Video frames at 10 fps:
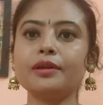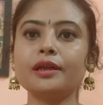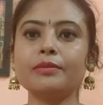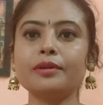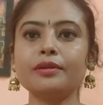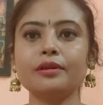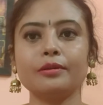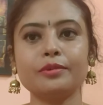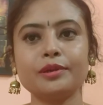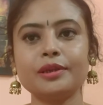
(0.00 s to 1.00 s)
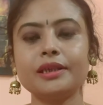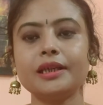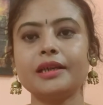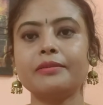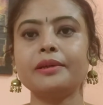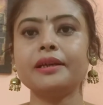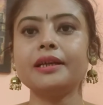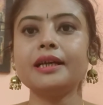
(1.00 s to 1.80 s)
মতামত অবশ্যই জানাবেন